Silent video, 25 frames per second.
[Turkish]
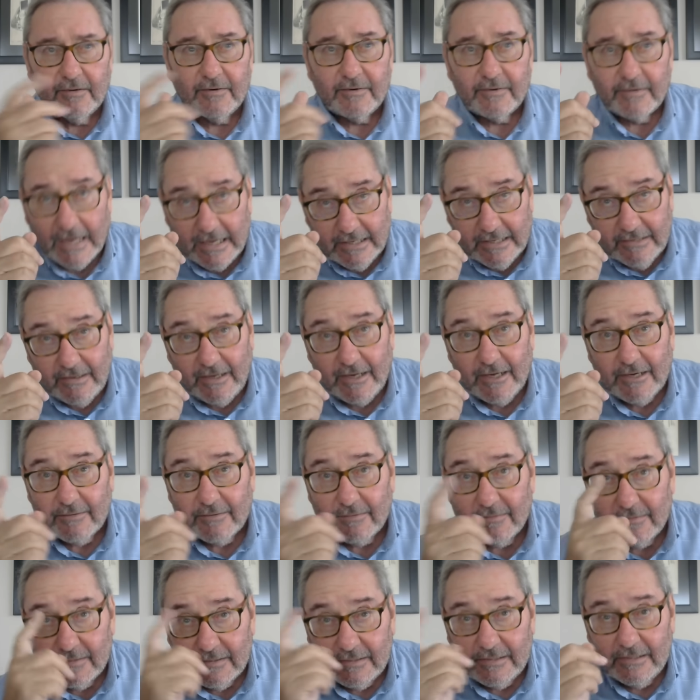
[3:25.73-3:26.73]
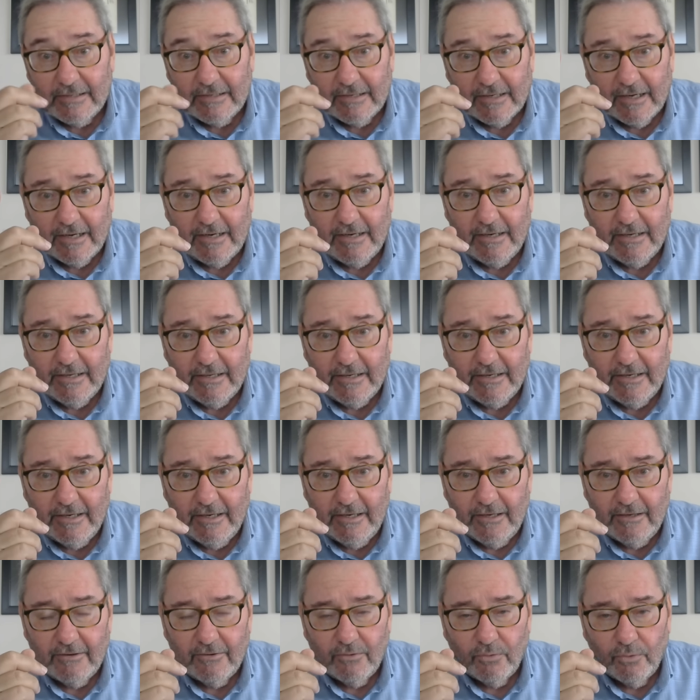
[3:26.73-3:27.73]
radar
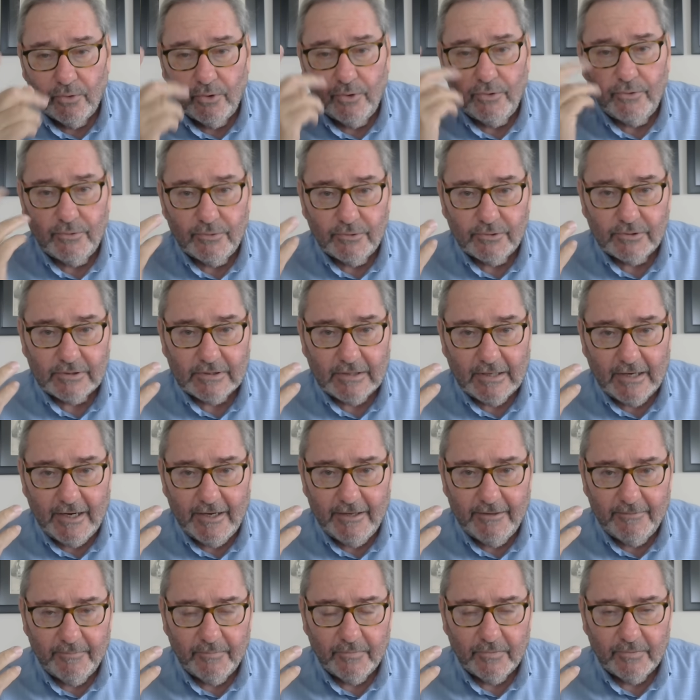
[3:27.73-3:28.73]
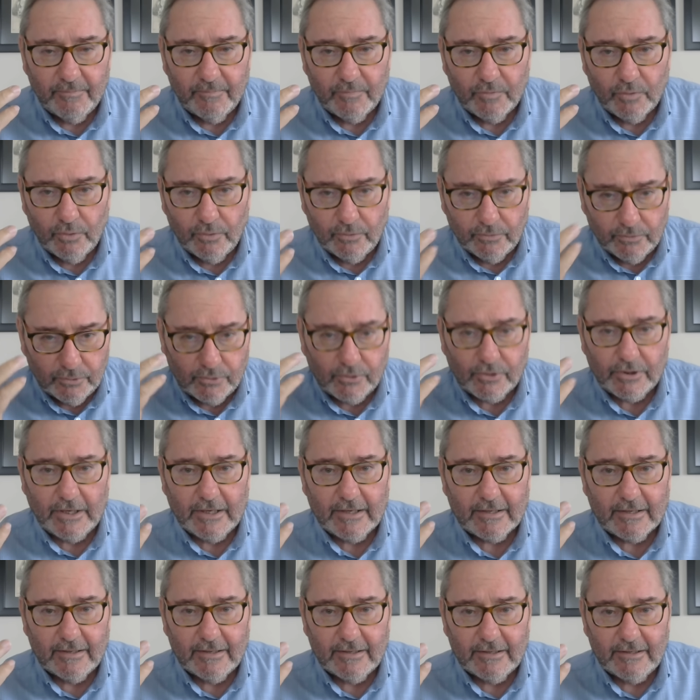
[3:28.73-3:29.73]
sinyalleri o yüzden o
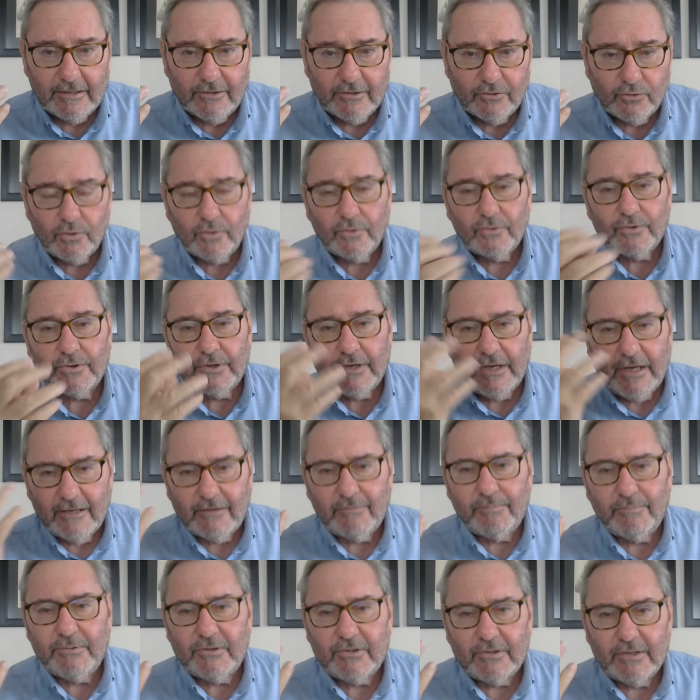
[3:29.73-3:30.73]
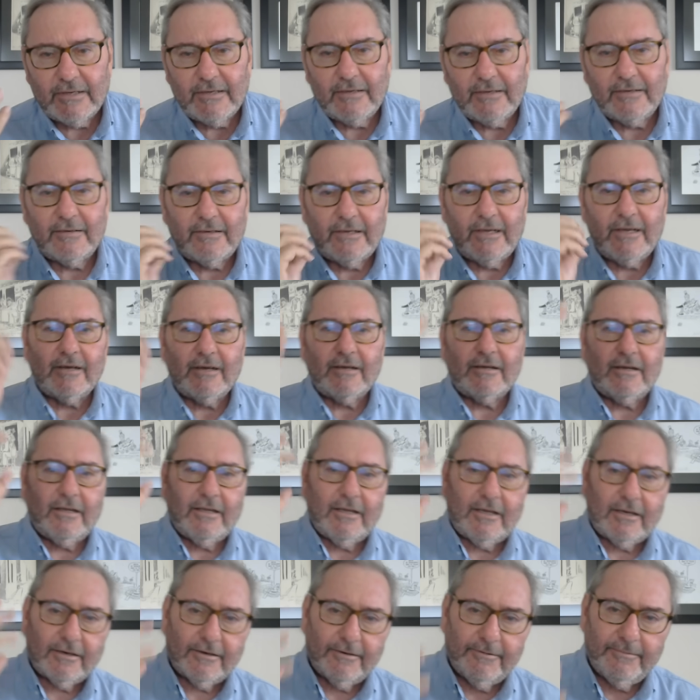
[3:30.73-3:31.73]
uçakları çok rahat bir şekilde
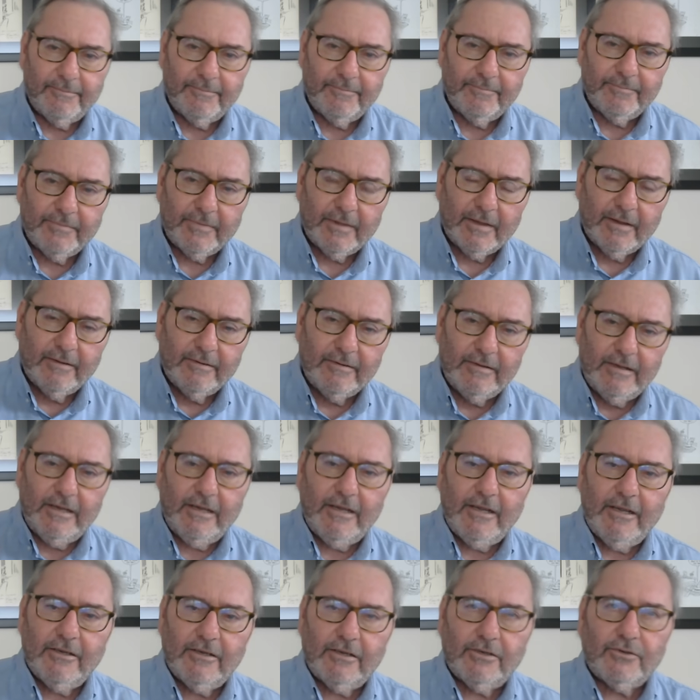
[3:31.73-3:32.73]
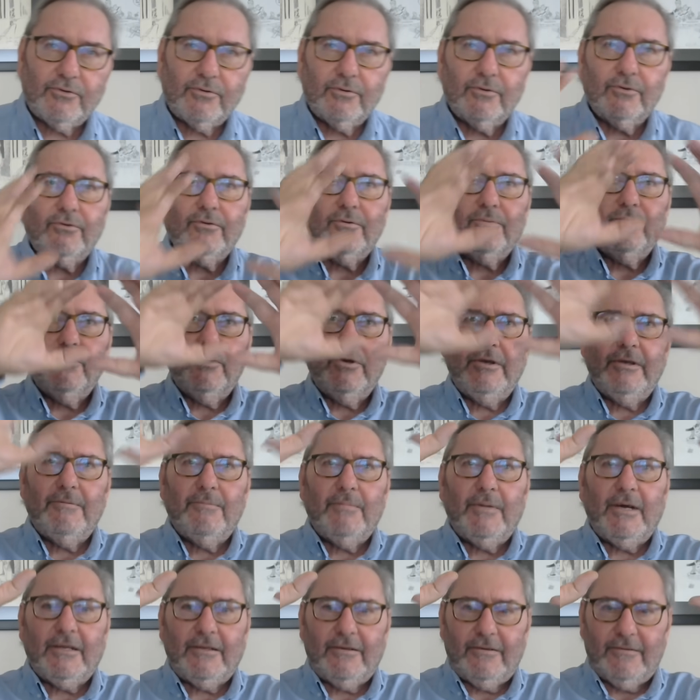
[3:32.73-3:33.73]
yakalar. Niye? E çünkü
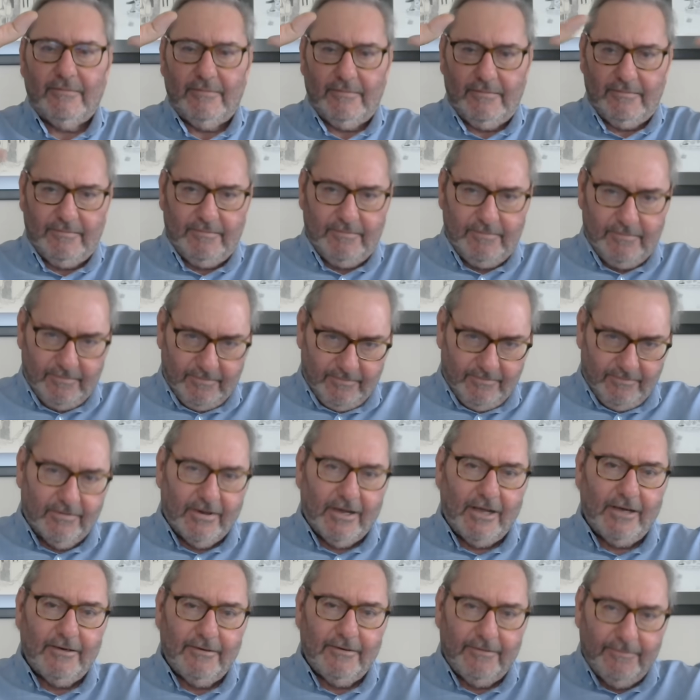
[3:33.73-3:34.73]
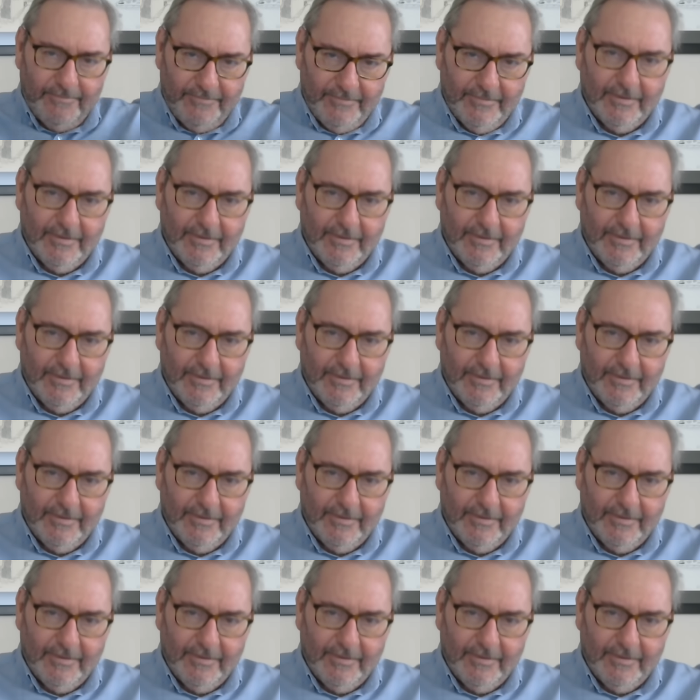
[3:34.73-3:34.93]
mühimmat var.